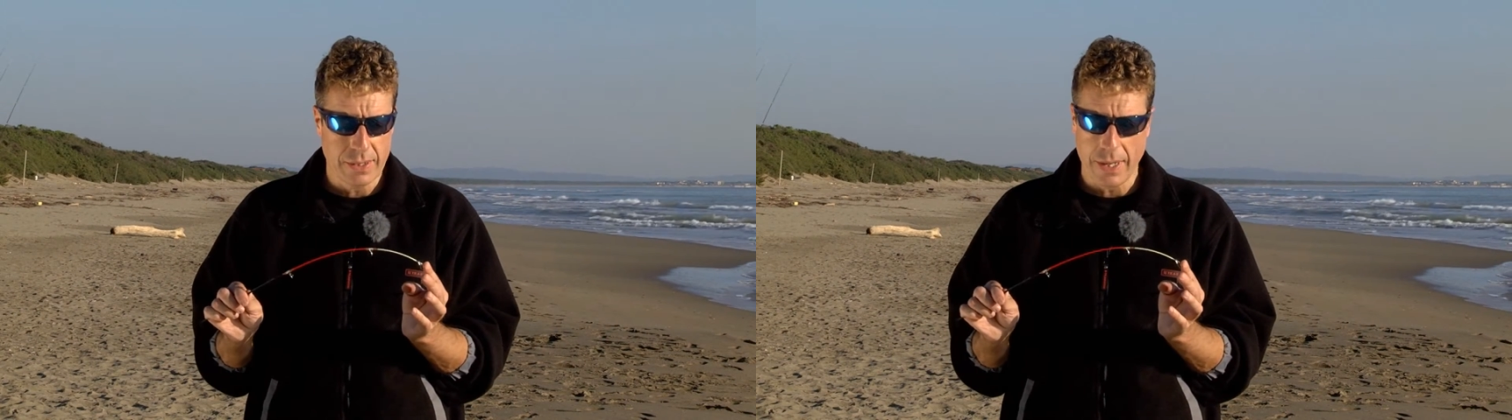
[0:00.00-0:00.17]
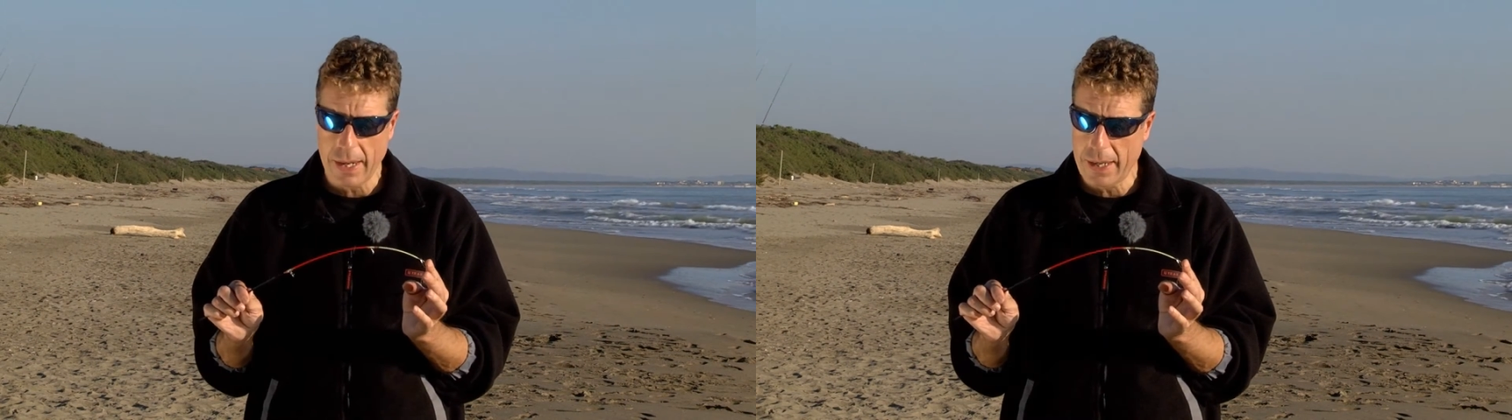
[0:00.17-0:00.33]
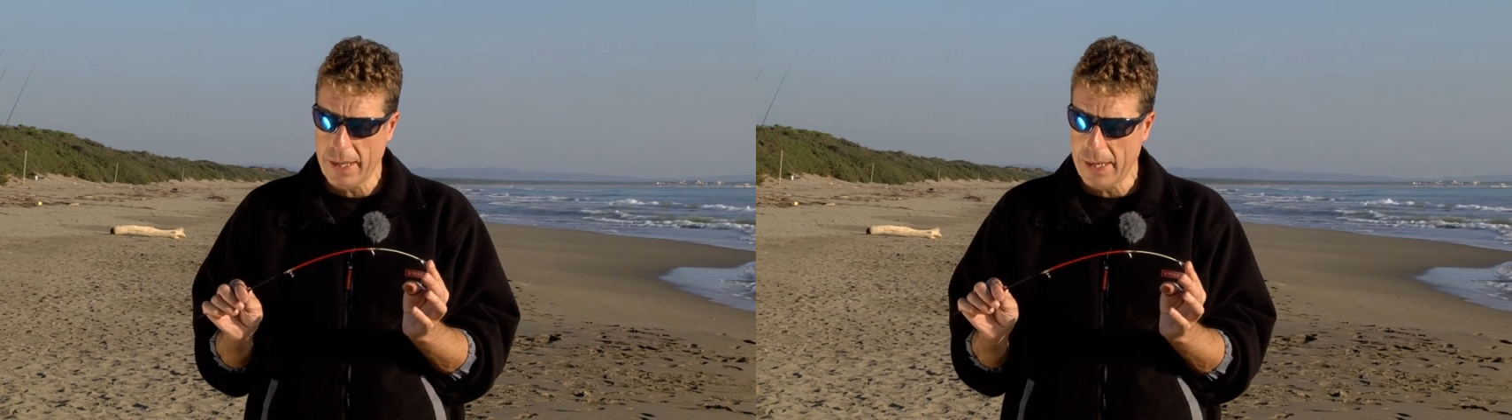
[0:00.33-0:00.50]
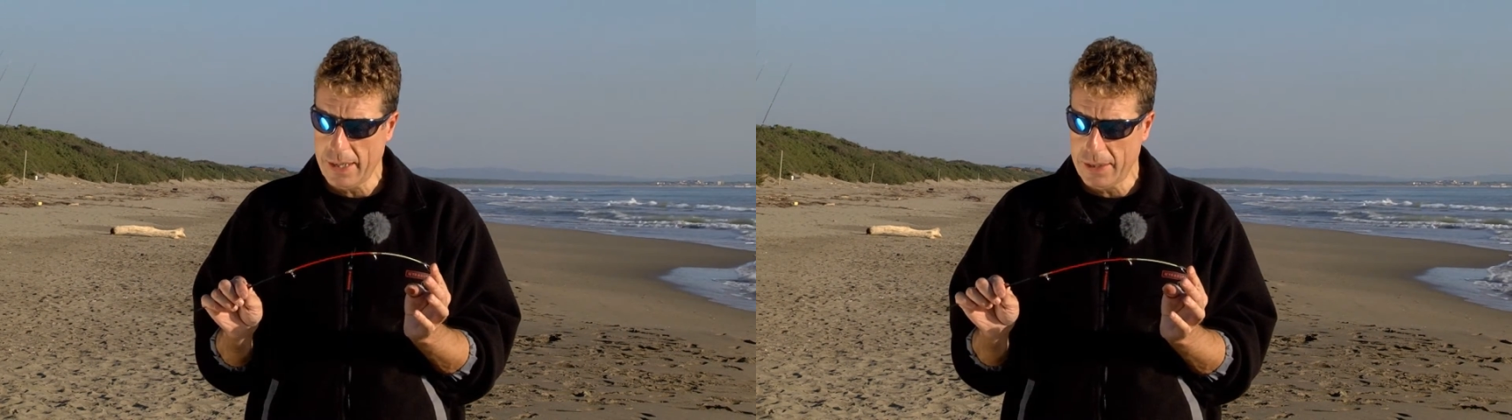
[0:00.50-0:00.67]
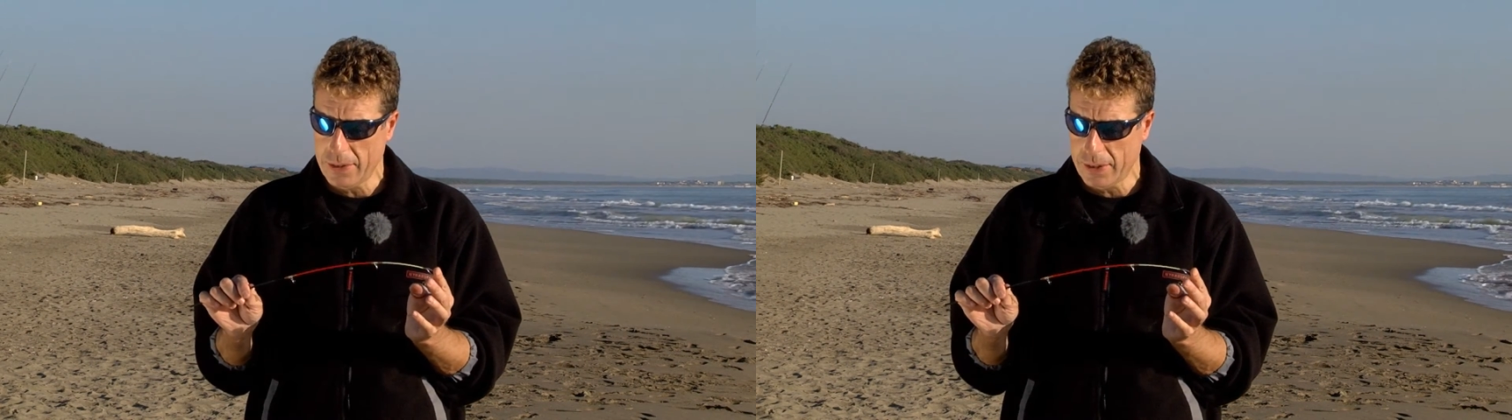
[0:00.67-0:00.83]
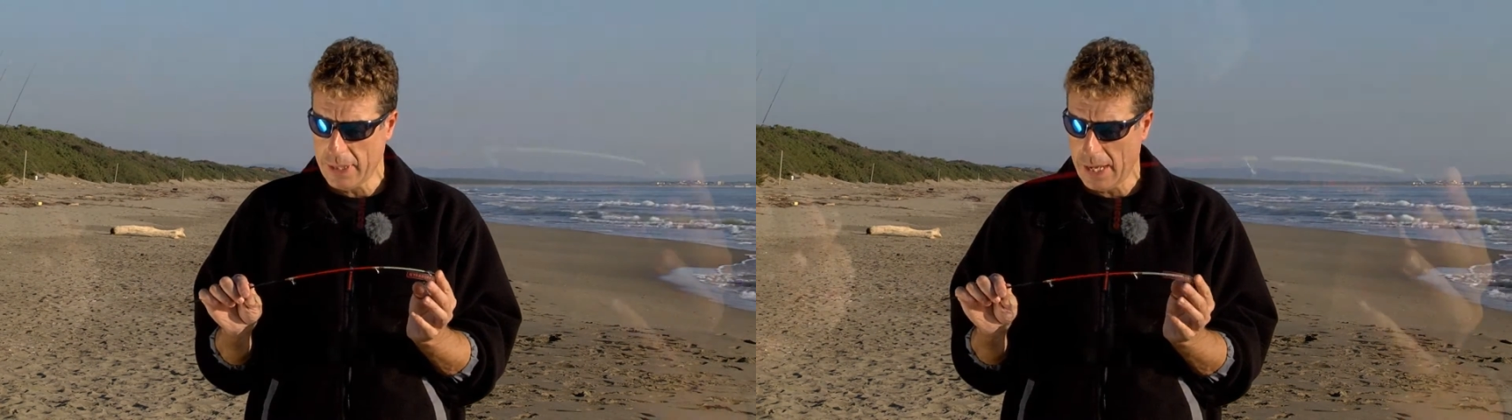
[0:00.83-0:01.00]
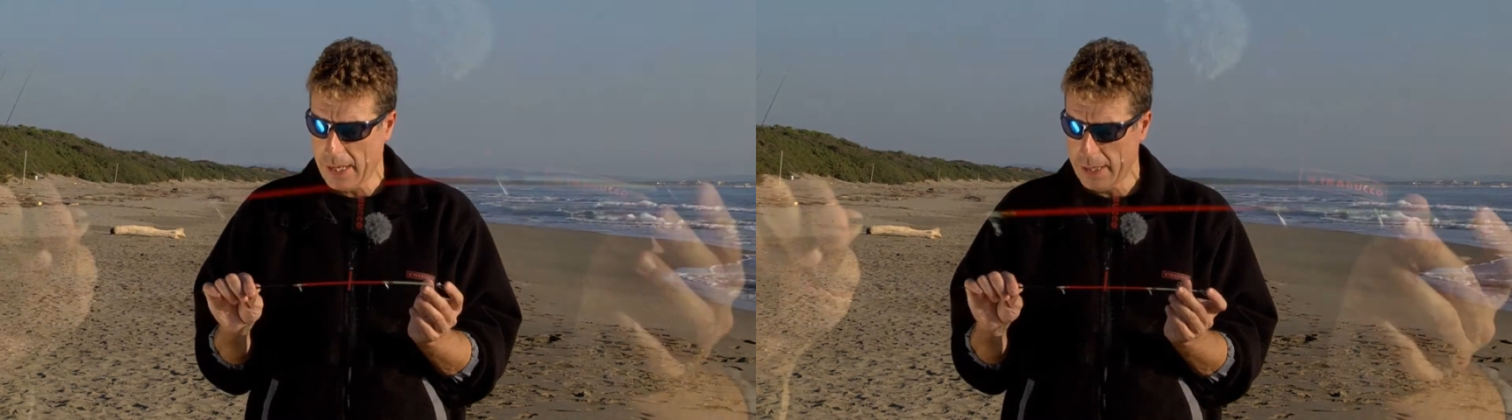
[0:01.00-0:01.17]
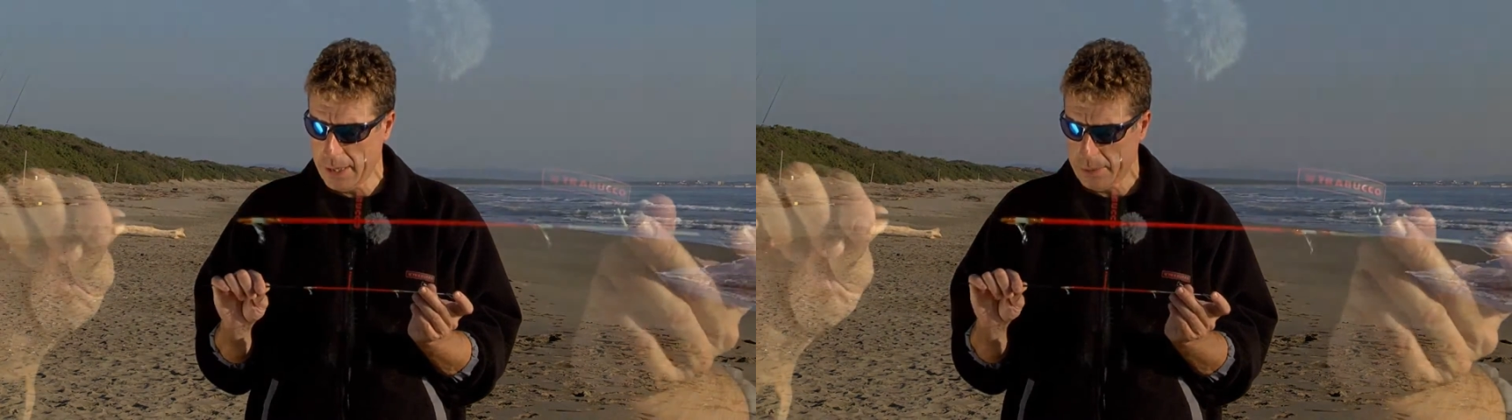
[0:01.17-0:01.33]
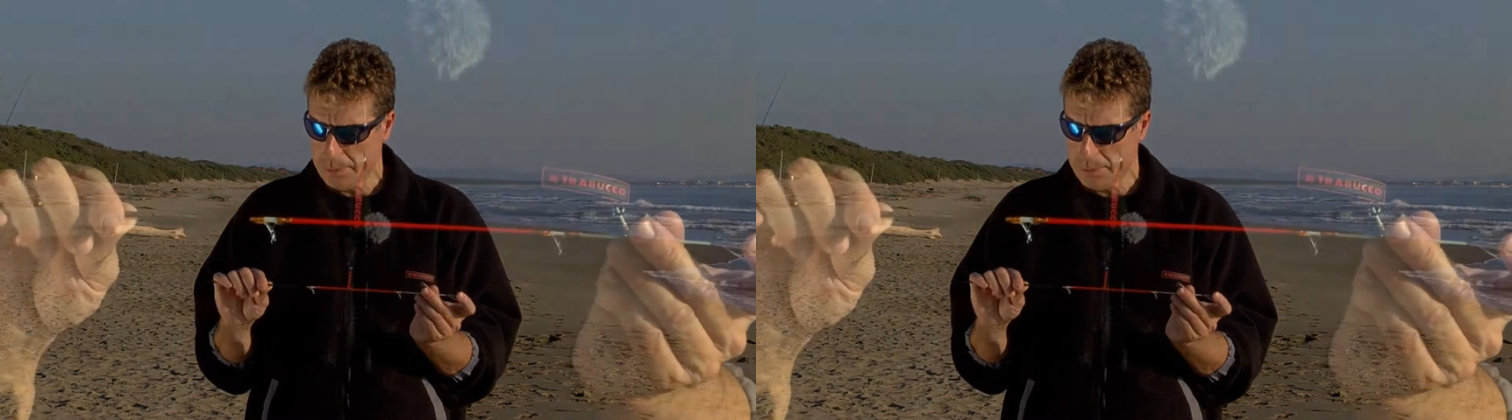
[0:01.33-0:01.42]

tre anelli totali